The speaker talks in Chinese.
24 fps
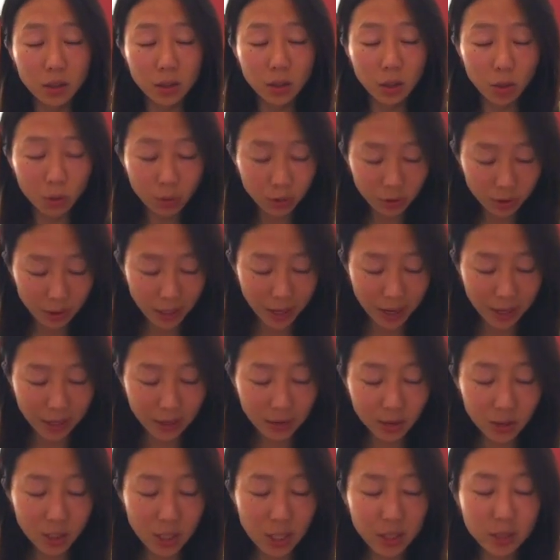通
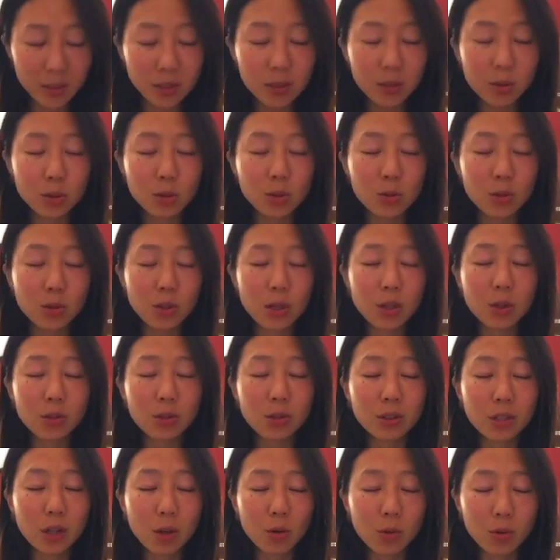常这样子最
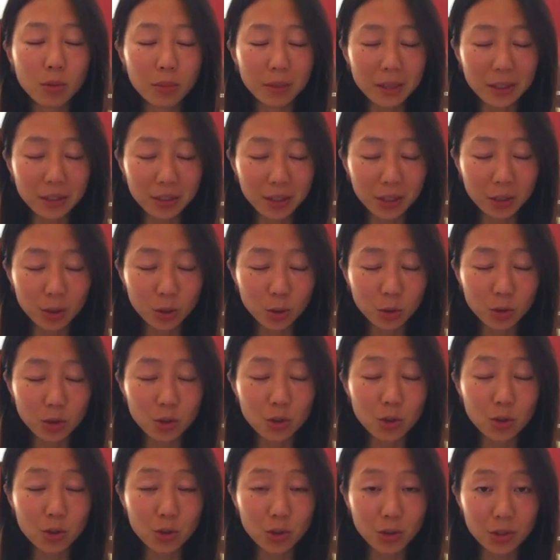困扰我们的都是
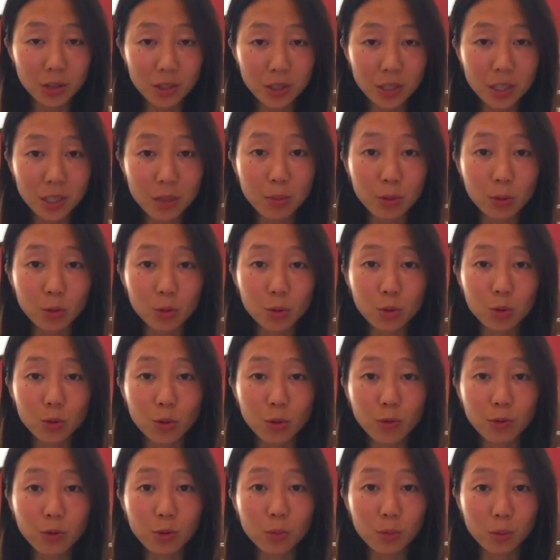直系，比如
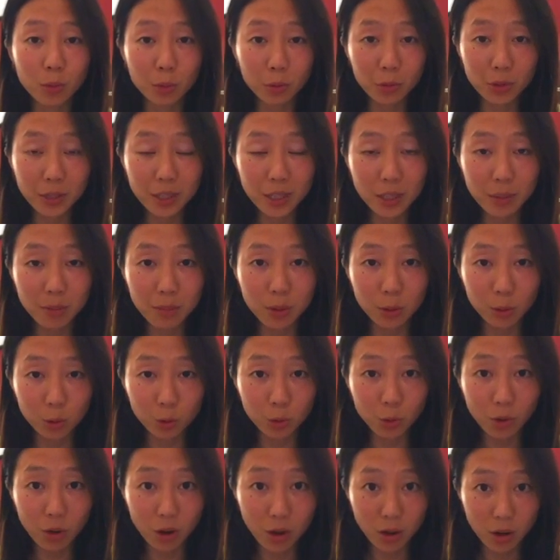说父母亲，比如
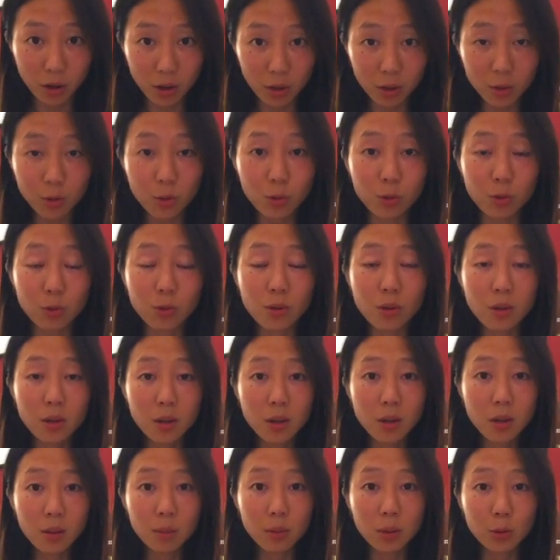说儿女，
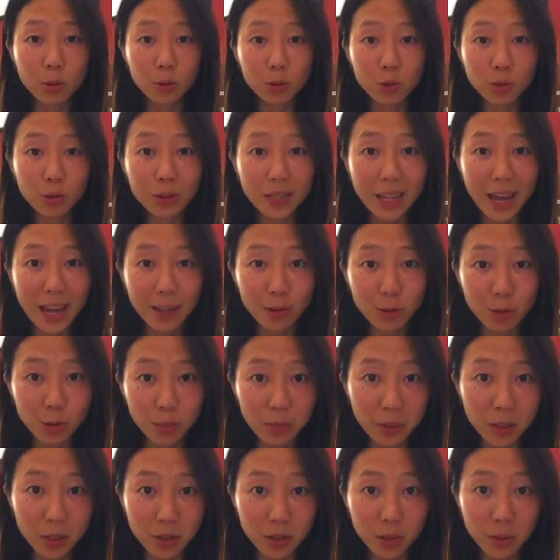比如说男女
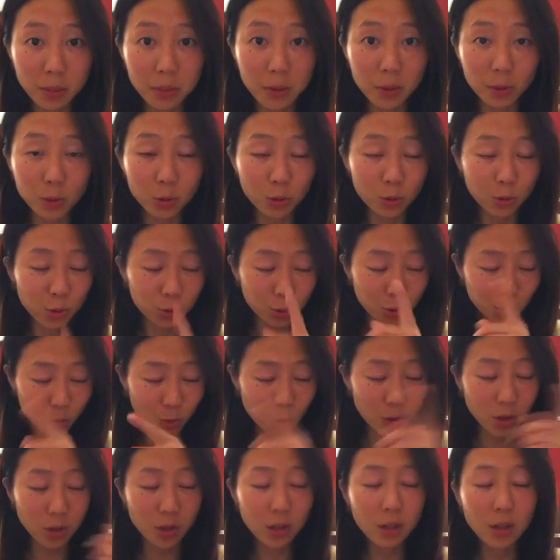朋友，比如
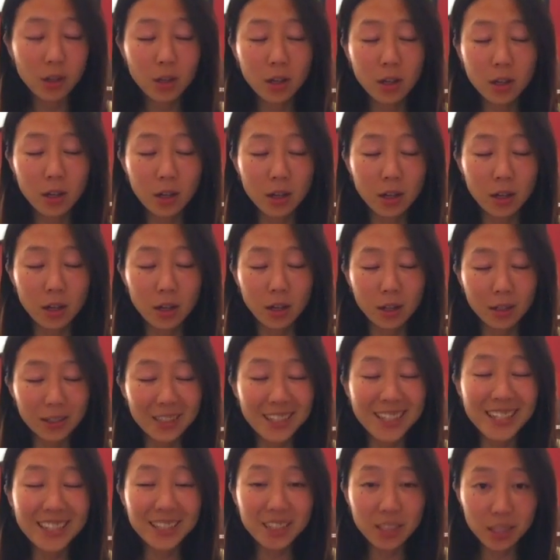说
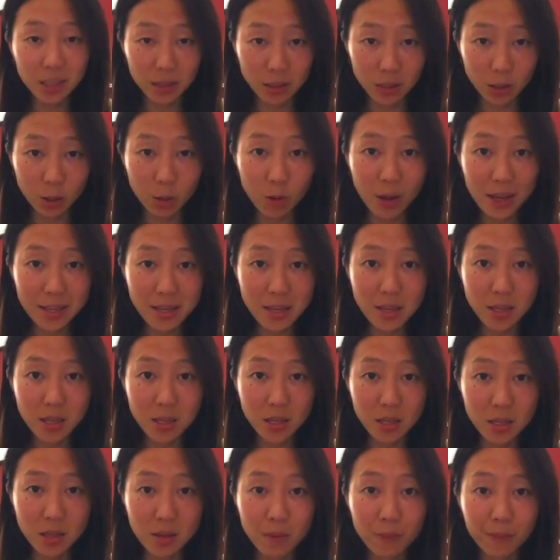亲人的关
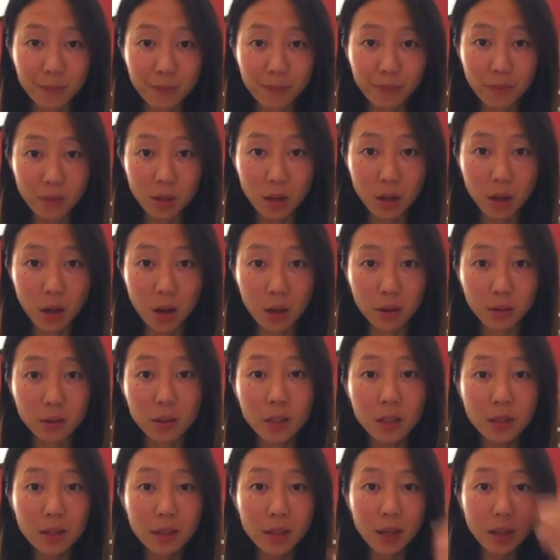系。好，
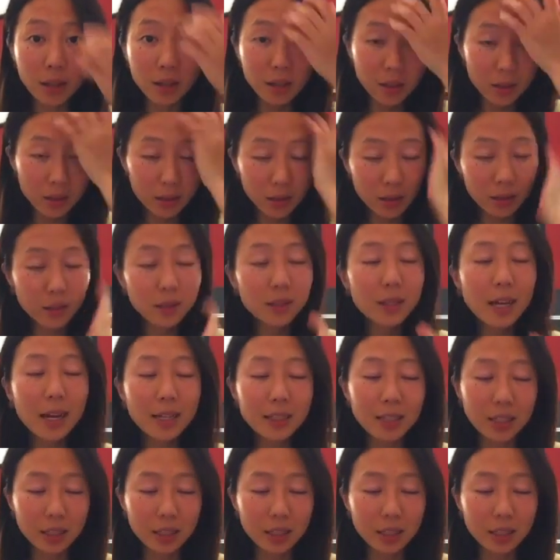那跟大家